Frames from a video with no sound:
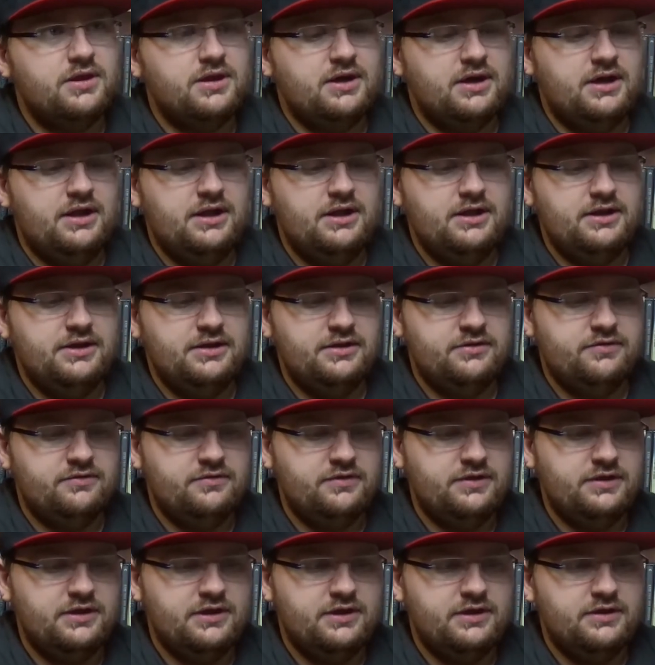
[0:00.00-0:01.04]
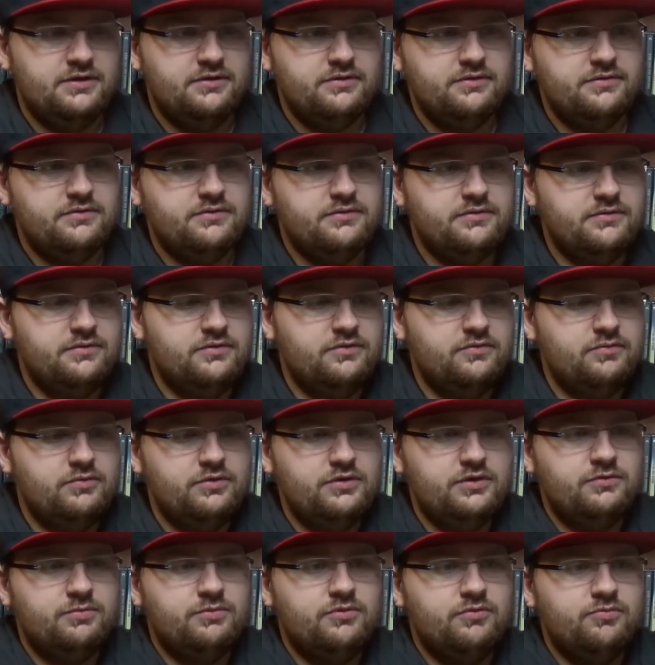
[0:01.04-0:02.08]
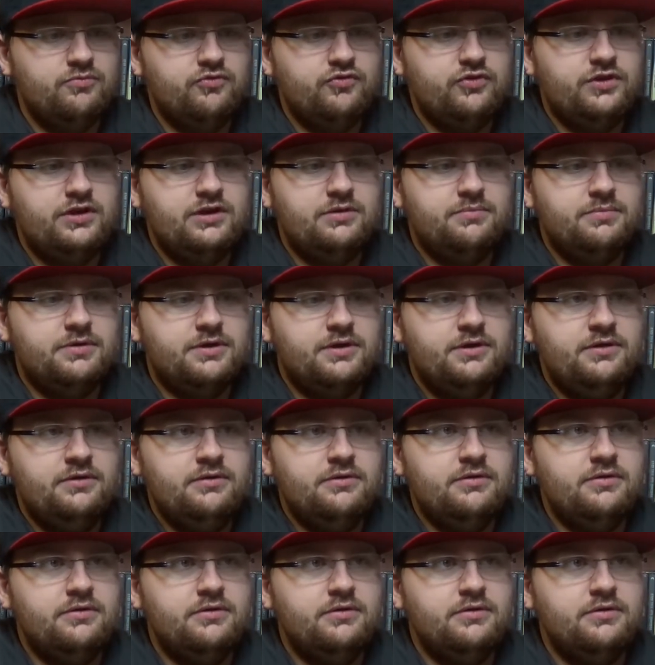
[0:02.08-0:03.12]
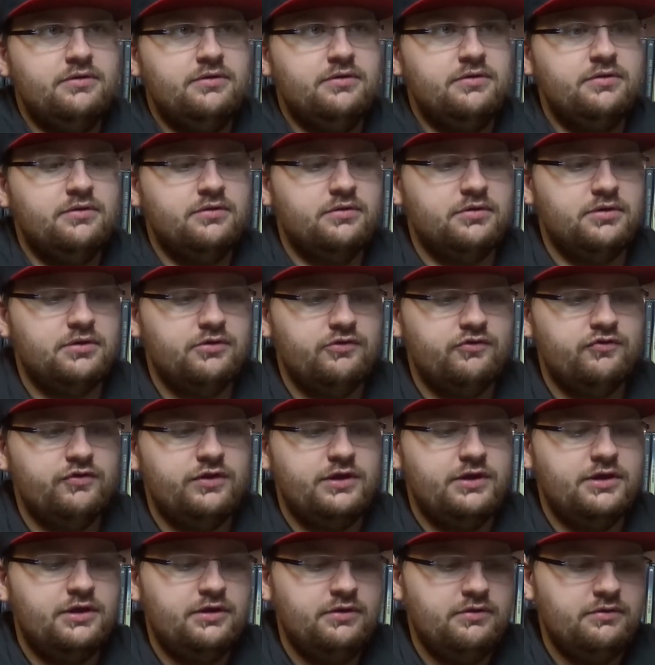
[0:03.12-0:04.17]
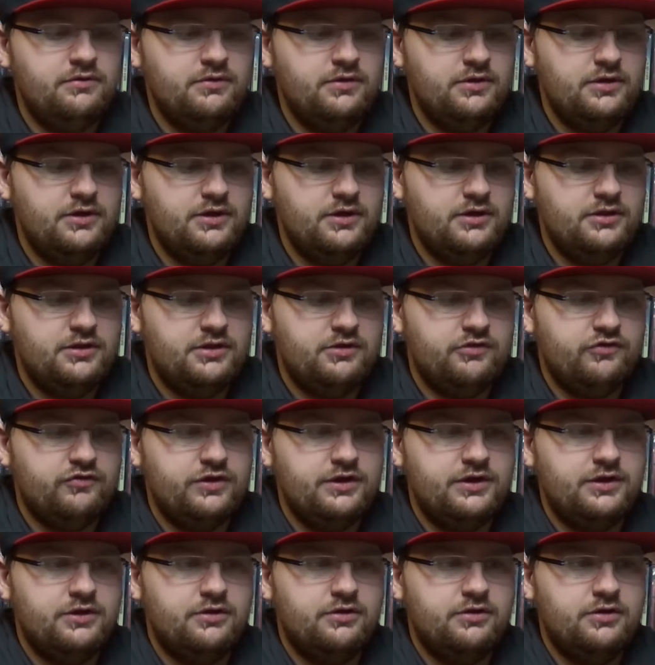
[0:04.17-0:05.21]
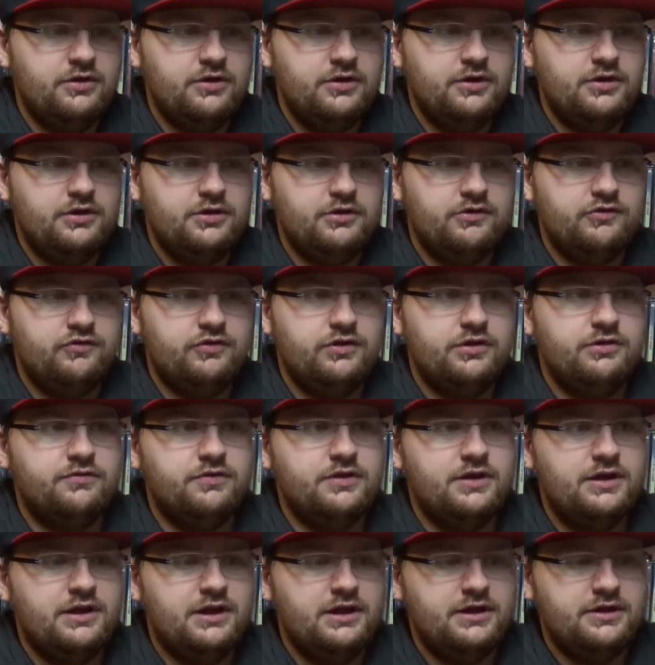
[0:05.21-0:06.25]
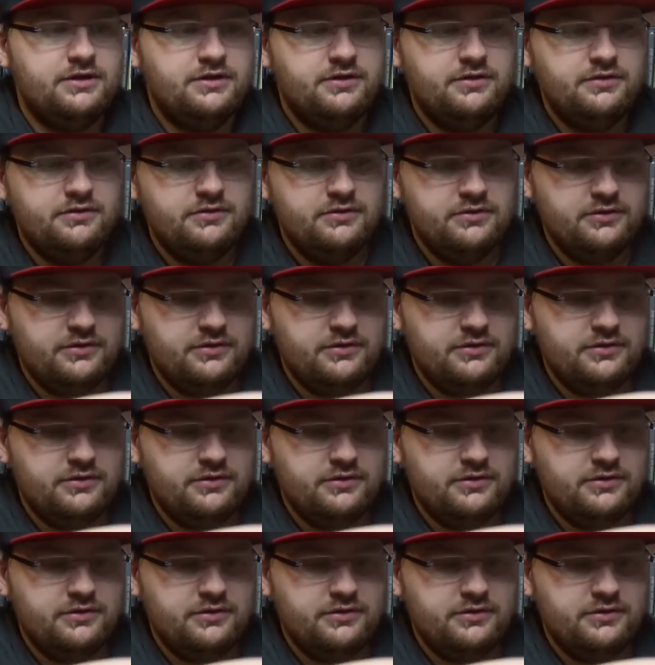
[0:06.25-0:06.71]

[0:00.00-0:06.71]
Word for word: Alter, ist die geil. Jetzt muss ich ihn erstmal zum Stehen bringen. Jetzt steht er. Der steht auch, der steht auch von alleine.